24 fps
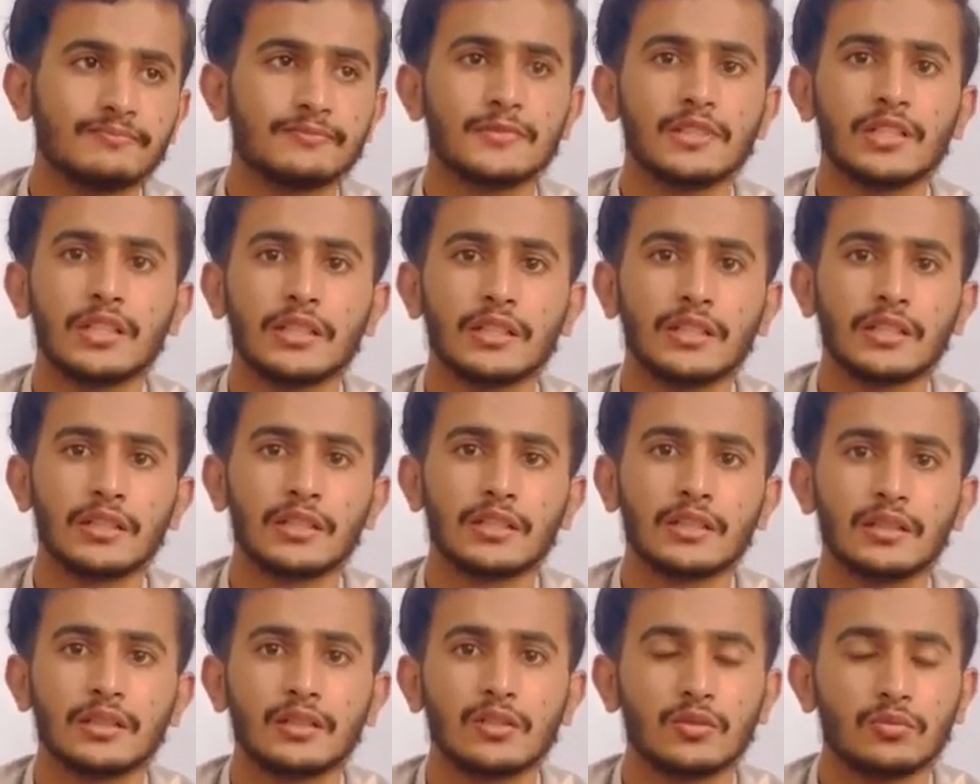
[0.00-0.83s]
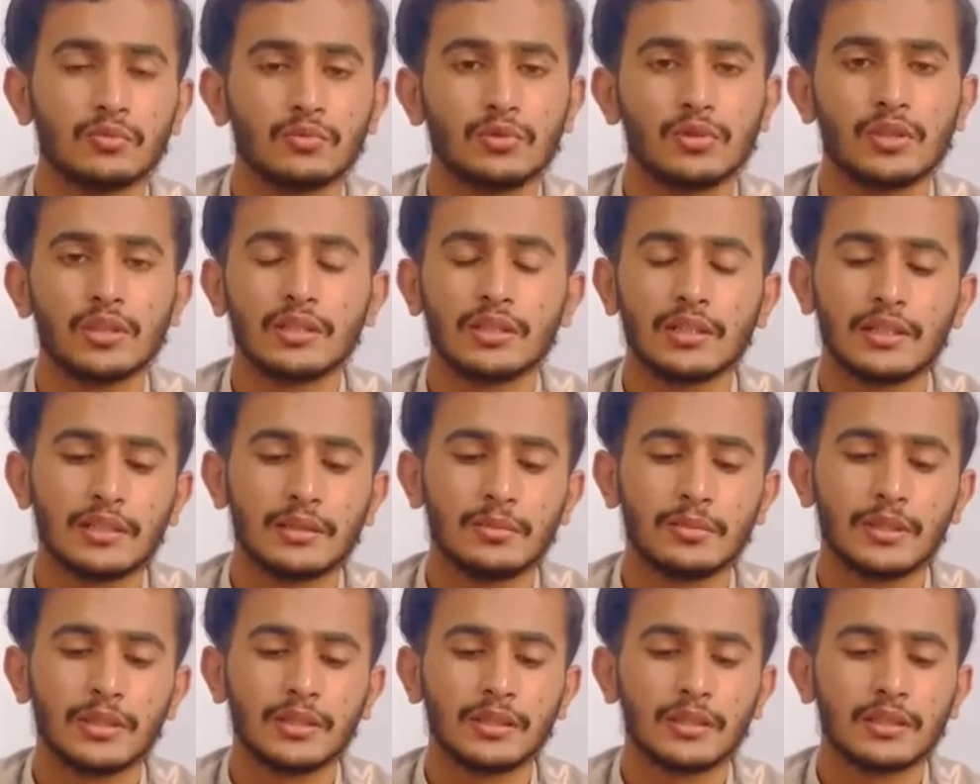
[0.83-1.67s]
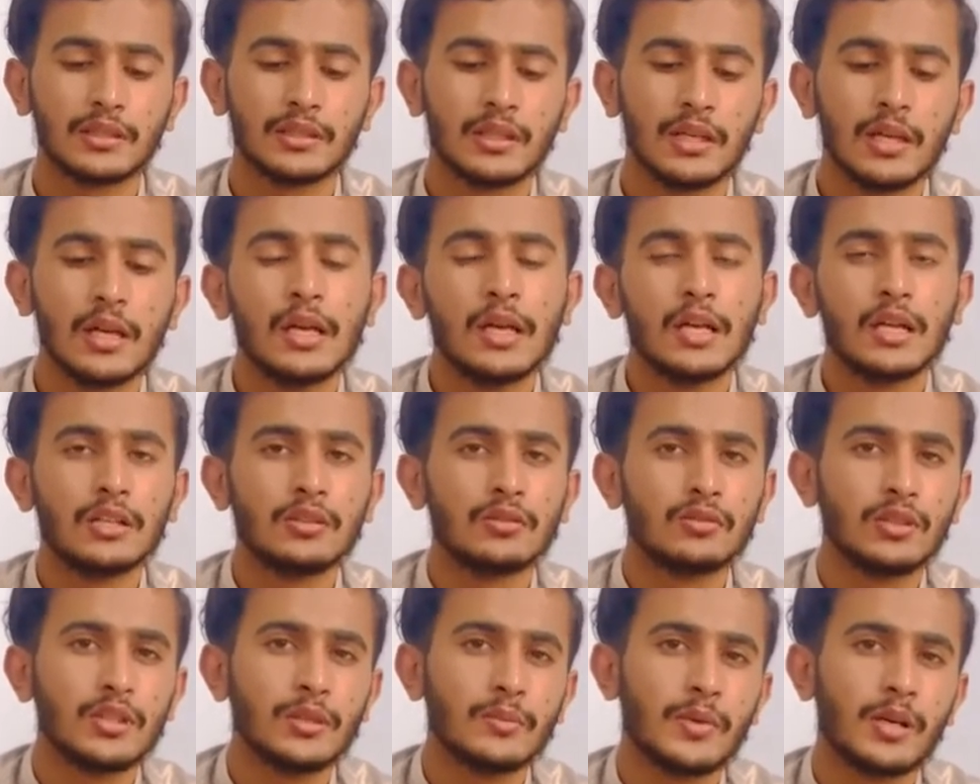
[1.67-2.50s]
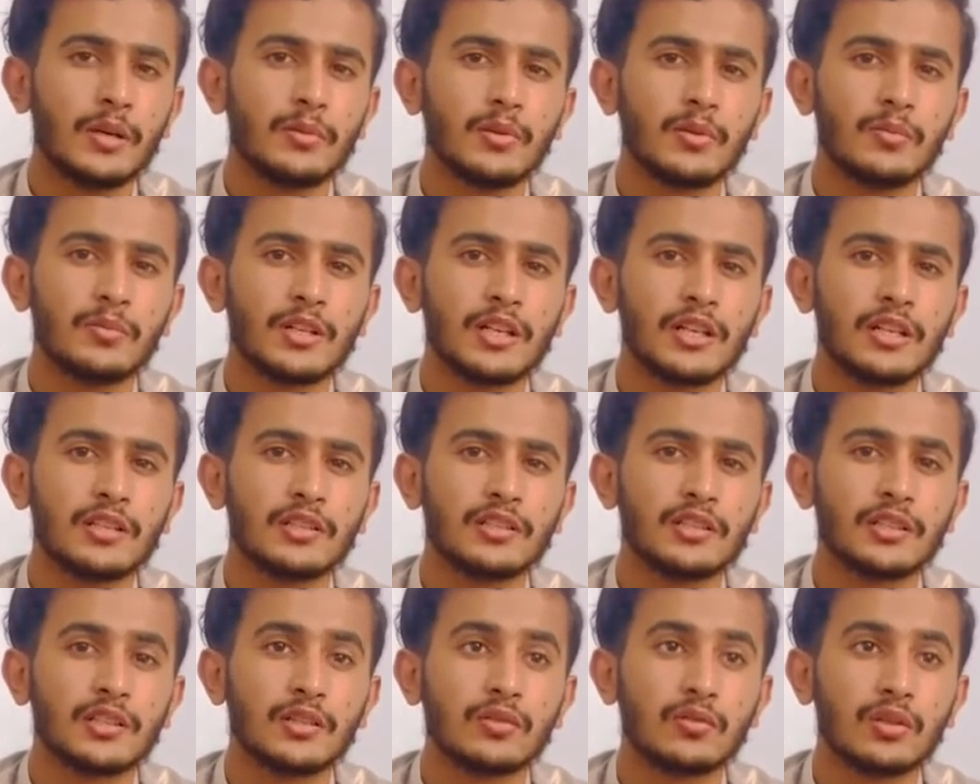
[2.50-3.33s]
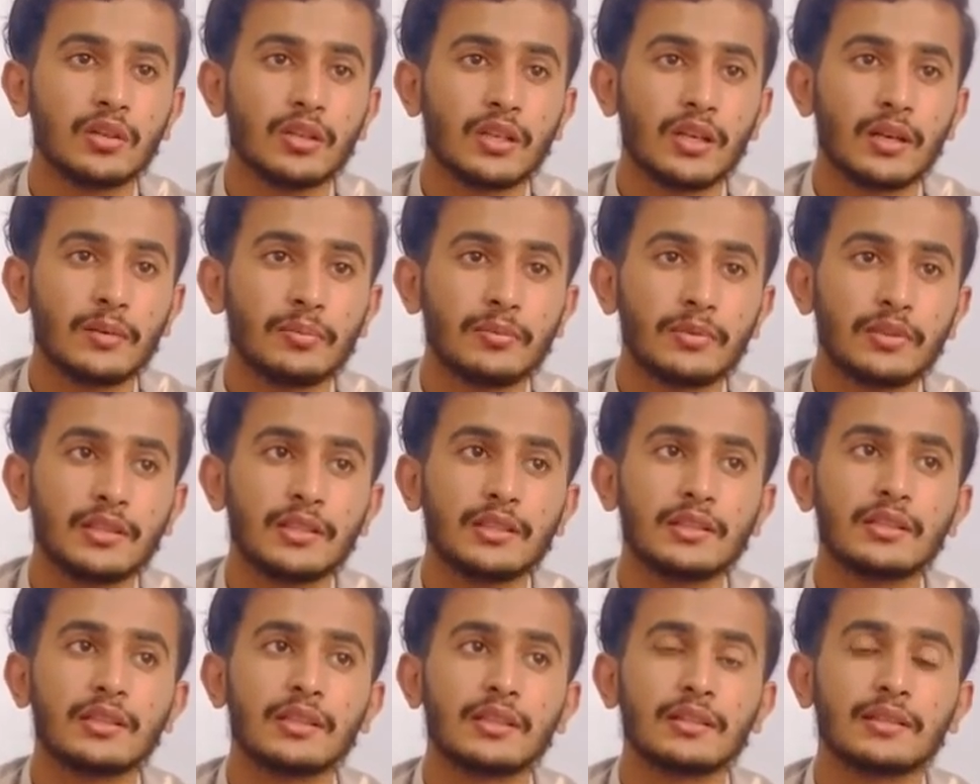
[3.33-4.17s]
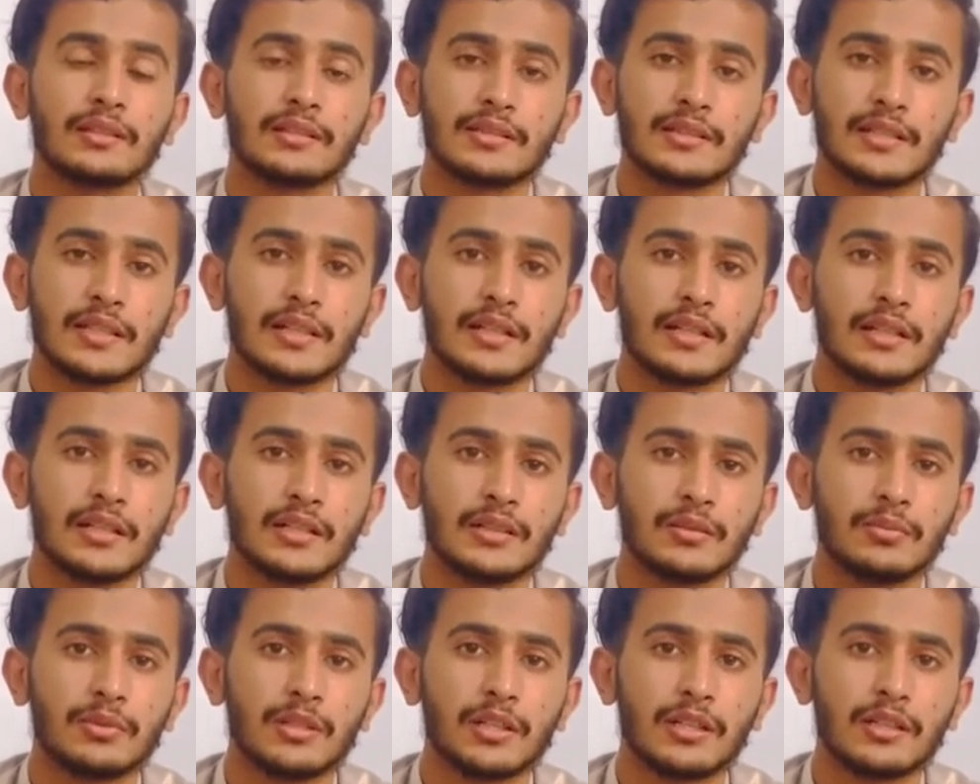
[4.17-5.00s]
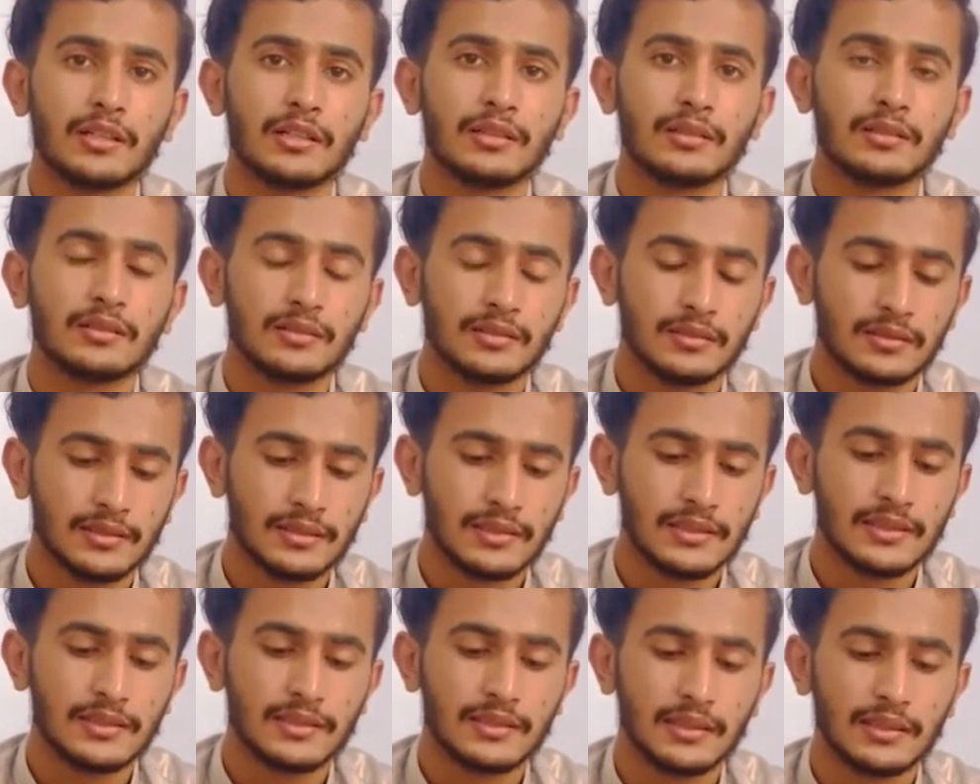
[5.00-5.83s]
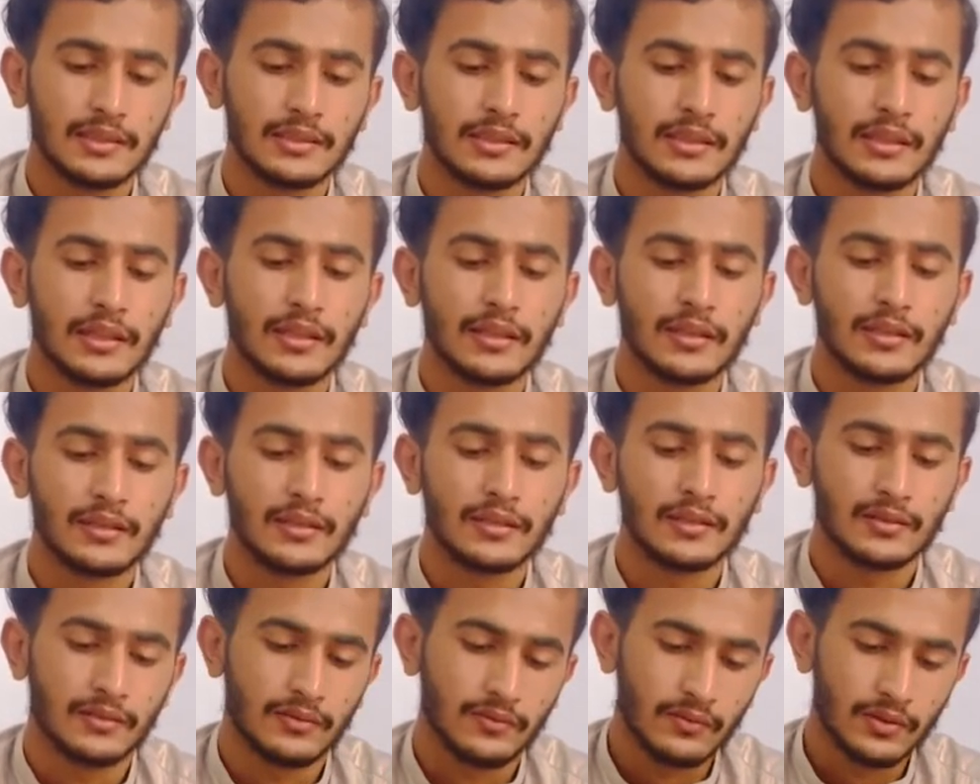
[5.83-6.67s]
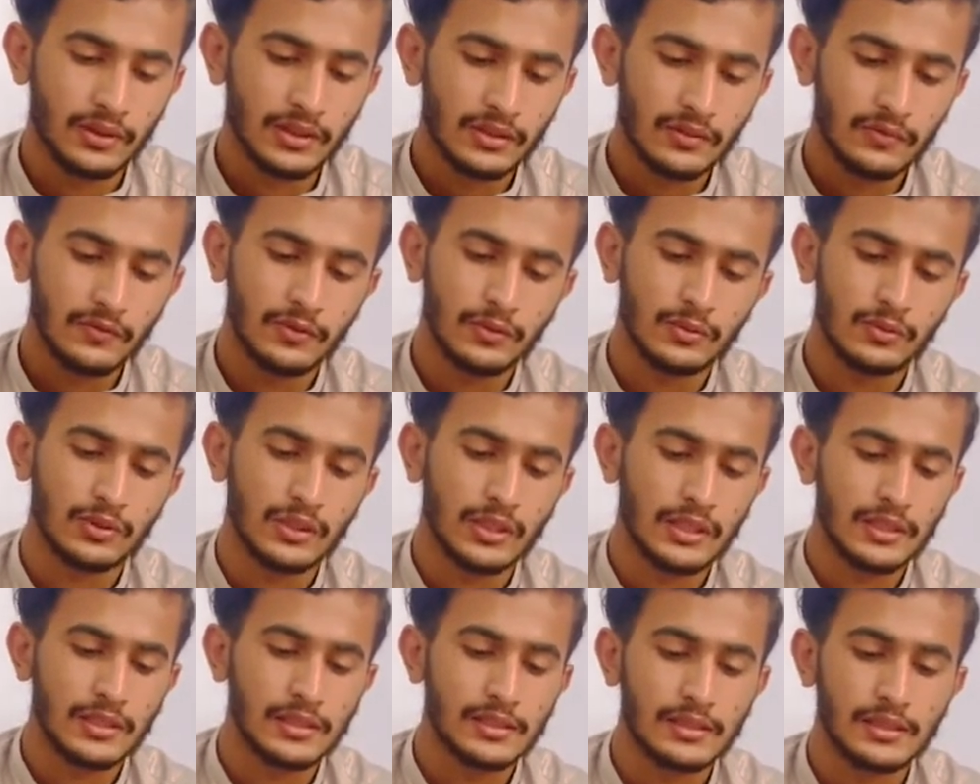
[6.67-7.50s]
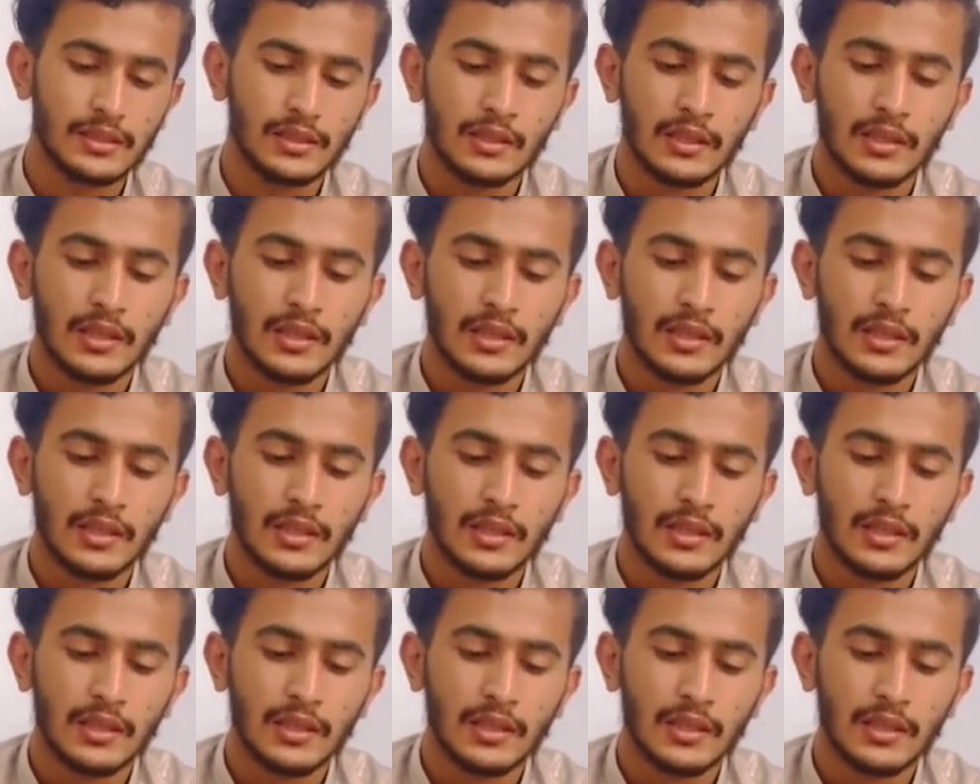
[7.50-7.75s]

यानी कि खूबसूरत नहीं बनता तो ये मैं आपको बनाना सिखाऊंगा कि आप किस तरह से चैनल आर्ट बनाना सीख सकते हैं विद इन फ्यू सेकेंड्स